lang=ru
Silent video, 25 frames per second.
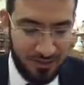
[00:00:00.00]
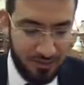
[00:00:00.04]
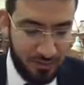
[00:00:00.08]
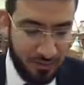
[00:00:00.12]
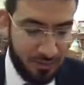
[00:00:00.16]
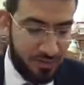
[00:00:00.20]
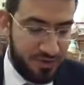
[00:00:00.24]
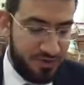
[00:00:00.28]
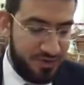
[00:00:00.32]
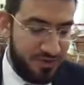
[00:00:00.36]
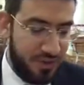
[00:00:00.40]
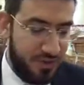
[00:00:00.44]

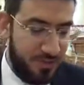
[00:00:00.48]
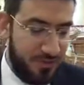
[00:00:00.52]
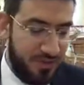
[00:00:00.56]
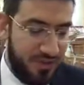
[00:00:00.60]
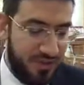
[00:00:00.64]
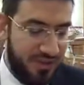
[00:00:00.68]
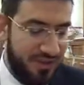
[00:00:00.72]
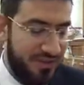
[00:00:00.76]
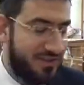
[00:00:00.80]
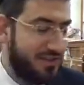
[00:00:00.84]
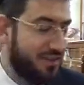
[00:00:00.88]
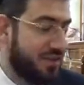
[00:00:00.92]
то же
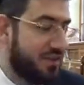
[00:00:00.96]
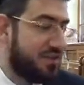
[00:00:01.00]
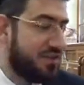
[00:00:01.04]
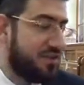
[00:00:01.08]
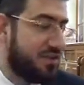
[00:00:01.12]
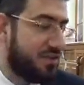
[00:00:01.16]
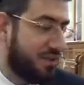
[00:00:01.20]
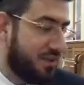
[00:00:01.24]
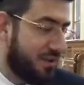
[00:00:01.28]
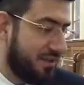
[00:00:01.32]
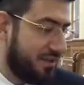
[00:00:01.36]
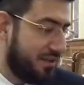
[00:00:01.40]
самое, если есть
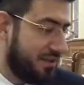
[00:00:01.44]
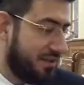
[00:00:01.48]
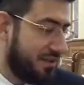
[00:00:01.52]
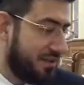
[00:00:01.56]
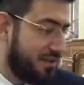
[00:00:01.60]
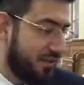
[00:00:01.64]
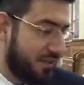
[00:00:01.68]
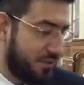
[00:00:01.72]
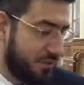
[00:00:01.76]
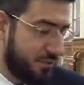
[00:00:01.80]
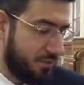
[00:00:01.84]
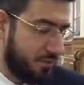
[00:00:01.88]
четыре
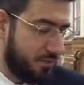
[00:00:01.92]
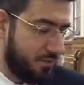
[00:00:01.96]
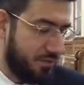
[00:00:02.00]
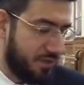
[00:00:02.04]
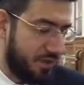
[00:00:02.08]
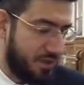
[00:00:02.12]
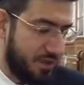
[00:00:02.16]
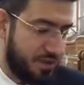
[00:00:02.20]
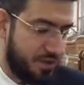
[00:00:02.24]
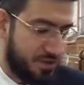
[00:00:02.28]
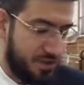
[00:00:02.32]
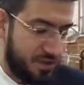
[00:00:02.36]
локтя, то
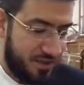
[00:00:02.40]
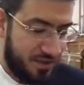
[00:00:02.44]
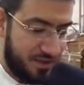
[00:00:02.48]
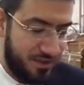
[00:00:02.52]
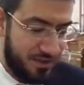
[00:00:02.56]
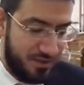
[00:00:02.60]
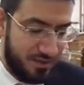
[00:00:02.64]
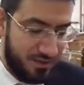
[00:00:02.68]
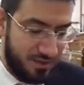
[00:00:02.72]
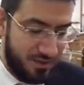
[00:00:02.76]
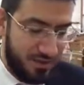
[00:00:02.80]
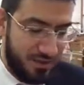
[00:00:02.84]
не
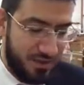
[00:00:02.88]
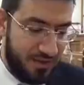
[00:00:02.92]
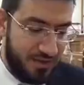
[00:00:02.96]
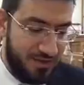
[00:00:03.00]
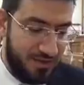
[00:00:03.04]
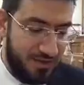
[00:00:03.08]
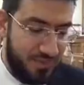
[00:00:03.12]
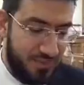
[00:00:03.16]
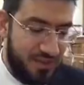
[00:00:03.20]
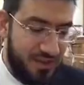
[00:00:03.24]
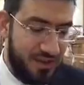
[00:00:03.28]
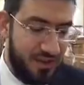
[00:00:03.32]
кошерно, а
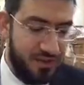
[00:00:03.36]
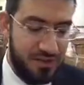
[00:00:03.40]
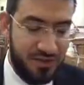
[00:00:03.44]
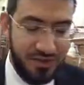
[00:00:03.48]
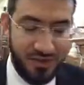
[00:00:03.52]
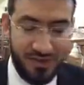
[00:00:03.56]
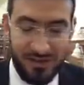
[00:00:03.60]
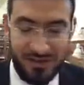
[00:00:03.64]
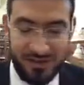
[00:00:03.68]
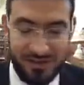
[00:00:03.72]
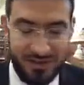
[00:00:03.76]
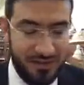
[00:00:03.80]
если нет
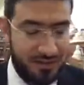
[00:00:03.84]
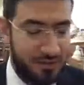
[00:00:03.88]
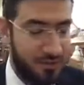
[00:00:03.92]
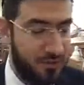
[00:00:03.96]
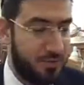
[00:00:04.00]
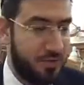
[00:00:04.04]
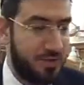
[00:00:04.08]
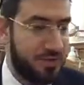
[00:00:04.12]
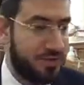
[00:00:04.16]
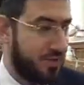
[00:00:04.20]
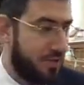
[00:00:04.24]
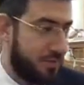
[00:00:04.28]
четыре локтя,
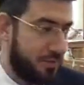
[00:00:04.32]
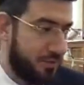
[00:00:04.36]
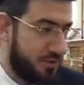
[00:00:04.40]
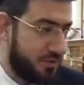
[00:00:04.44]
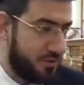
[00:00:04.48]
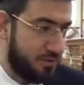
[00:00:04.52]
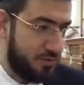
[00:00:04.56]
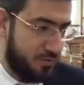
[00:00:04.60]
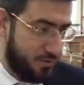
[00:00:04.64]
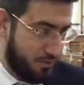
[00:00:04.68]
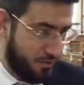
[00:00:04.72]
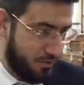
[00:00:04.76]
то кошерно. Я
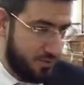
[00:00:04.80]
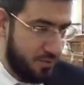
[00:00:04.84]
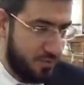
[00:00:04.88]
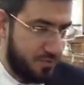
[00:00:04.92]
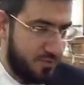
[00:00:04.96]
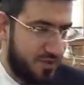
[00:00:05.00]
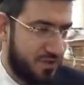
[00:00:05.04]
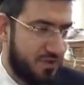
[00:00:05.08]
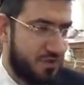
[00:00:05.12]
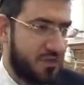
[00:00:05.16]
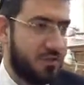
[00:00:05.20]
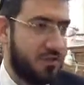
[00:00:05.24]
объясню, что, о
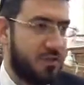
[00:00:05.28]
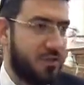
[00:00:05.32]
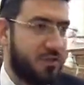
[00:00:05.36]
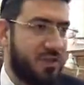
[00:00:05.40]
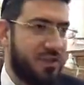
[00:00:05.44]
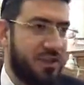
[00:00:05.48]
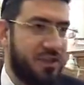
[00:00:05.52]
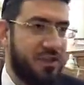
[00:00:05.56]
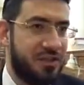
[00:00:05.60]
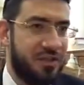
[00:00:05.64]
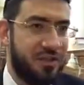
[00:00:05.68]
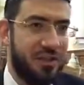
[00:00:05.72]
чем здесь
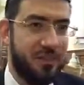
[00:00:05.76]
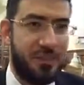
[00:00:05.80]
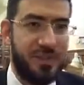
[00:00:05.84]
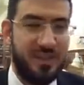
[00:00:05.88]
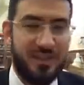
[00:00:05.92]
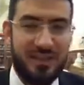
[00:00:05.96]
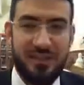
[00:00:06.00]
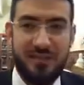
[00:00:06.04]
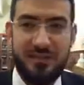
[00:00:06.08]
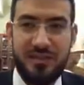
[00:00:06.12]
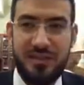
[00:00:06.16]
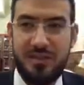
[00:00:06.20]
идет речь.
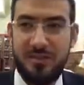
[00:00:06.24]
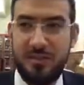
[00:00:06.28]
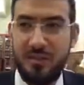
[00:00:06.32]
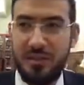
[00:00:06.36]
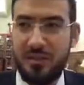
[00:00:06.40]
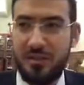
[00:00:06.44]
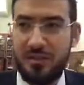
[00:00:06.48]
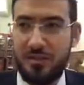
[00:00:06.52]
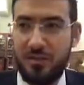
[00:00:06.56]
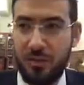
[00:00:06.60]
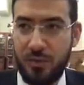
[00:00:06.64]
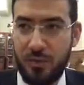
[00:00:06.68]
Представьте
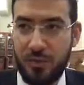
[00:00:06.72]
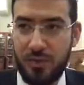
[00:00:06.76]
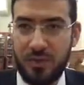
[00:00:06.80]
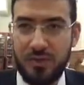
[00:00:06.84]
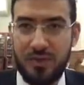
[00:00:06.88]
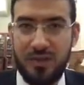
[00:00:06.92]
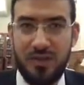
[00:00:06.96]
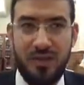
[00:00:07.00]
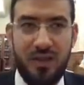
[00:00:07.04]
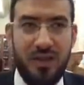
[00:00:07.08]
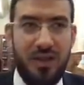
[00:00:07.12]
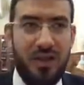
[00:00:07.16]
себе двор,
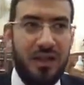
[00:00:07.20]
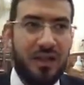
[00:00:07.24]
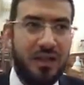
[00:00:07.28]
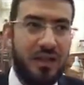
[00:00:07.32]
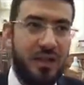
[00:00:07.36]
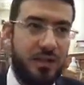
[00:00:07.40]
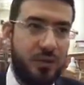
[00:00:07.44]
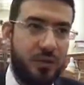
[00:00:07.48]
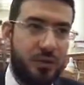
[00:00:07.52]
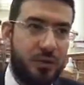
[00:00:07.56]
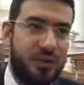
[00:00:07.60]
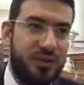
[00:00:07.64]

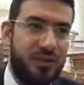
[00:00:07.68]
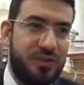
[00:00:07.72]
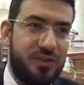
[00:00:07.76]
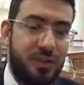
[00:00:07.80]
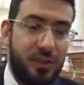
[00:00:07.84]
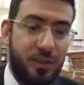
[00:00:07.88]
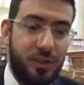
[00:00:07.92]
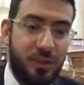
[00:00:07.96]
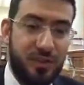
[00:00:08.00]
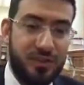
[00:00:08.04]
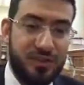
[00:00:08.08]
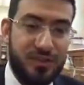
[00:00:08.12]
который с
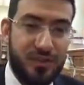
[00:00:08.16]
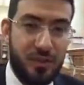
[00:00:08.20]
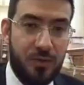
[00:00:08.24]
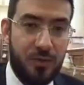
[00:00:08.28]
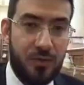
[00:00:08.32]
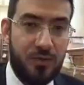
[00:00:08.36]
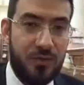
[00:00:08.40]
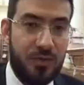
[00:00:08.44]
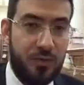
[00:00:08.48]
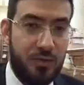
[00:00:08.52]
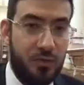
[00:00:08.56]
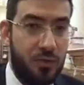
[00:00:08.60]
трех
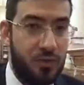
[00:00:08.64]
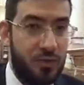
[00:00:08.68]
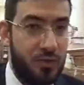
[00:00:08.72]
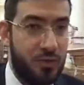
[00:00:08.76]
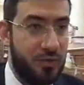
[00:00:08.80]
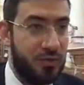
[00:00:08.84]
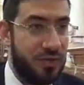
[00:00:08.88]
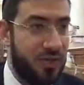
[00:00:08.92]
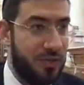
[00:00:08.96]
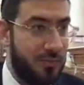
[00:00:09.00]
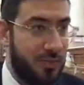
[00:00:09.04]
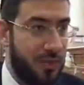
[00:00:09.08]
сторон
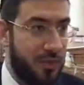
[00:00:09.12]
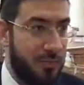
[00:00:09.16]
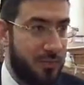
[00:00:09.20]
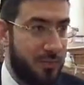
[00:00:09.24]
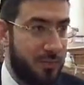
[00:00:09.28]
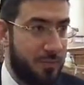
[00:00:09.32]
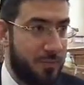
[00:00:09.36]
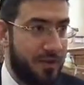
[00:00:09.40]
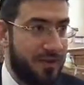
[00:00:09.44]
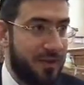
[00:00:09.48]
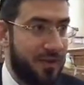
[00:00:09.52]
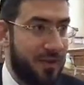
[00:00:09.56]
окружен
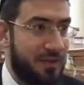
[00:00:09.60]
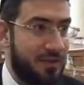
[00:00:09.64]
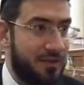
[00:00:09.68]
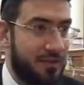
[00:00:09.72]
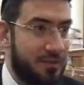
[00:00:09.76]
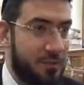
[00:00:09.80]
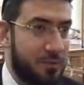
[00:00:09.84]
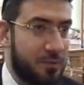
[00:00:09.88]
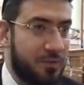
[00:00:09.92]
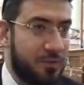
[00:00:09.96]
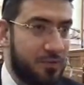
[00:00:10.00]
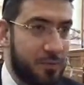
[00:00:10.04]
домами. Подряд
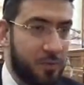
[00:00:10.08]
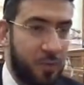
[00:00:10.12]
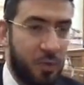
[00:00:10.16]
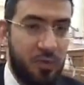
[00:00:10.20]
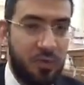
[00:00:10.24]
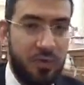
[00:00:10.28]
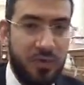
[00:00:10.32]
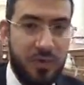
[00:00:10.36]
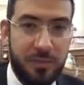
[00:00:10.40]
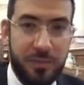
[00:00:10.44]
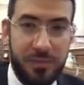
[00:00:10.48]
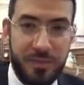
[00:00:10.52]
идут
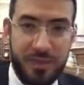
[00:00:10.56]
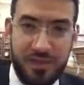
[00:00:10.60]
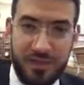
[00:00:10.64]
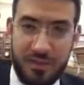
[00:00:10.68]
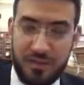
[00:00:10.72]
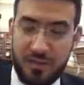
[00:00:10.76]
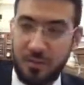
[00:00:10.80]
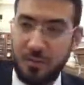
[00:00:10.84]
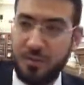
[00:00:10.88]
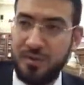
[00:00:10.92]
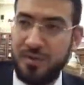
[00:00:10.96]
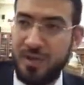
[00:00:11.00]
буквы
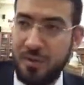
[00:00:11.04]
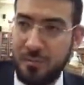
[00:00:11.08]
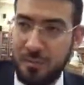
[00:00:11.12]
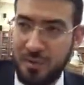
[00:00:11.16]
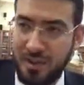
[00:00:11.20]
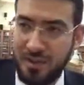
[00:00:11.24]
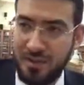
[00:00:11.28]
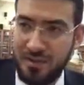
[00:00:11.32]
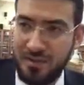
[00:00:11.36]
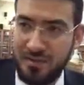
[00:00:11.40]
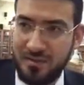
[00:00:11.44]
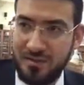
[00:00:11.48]
«П», идут
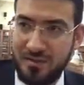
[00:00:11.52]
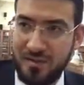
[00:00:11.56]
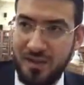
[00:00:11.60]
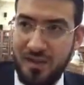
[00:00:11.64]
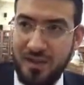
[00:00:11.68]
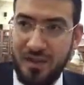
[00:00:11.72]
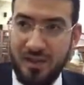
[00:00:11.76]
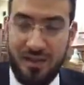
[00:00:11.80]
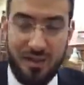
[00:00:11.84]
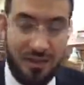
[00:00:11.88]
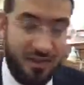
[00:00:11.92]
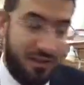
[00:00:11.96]
дома,
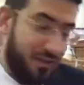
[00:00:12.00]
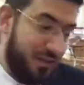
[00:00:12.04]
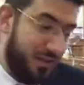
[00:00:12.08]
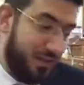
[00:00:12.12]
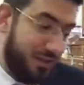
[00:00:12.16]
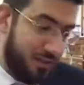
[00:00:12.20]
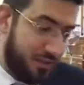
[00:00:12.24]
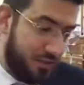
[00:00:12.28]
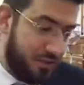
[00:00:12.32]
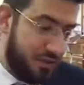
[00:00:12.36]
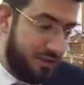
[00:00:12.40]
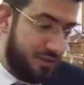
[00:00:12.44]
и
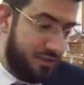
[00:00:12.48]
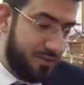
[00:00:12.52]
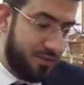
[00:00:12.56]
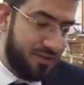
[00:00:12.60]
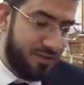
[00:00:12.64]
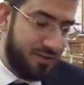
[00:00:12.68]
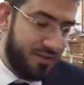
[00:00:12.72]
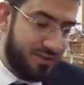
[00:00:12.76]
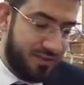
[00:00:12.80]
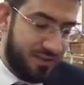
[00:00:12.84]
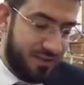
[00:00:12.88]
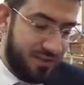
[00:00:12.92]
на, на
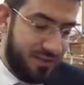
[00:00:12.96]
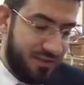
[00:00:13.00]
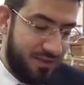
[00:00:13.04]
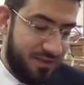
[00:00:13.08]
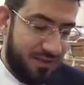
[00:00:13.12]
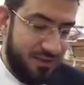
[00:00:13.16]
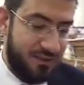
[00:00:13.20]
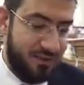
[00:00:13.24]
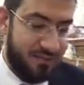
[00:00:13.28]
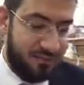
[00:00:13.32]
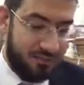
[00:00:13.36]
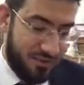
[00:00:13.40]
четвертой
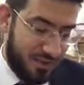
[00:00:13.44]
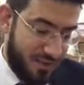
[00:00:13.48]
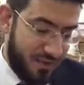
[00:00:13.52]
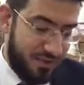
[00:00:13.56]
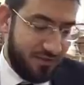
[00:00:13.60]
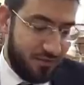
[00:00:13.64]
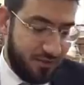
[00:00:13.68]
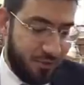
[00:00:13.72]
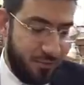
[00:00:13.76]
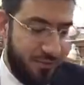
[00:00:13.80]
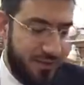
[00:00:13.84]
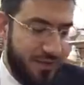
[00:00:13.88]
стороне
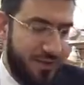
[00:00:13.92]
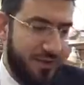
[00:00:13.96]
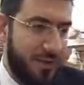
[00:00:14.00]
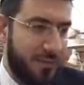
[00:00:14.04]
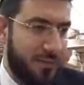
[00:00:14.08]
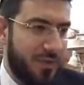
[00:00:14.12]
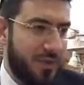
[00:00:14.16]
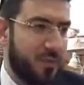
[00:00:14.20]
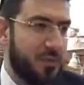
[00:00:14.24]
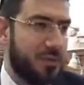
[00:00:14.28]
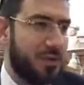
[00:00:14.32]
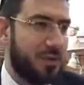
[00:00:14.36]
есть дом, нет
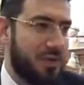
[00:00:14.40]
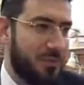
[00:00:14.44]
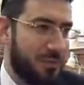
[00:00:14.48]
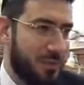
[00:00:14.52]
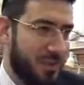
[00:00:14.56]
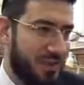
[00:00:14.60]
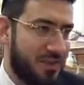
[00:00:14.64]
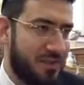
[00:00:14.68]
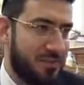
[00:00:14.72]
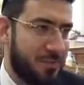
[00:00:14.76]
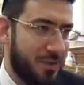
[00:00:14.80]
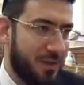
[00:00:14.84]
дом, нам уже не
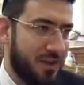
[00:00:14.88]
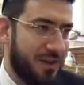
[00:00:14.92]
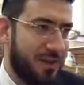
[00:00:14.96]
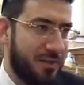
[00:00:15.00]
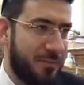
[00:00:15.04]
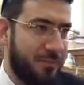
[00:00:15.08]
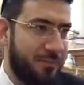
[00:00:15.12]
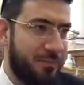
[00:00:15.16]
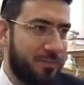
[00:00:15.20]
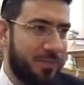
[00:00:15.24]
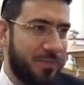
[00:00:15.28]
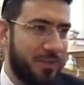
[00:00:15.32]

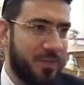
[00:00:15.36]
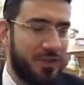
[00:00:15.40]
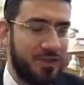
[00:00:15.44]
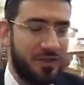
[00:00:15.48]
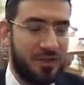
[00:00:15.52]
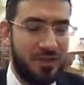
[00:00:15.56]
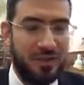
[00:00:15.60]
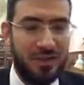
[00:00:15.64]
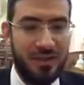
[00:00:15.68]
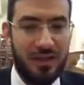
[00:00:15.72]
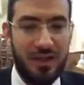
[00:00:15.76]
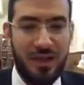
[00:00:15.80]
принципиально.
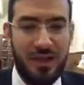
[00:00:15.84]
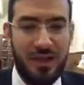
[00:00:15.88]
Значит.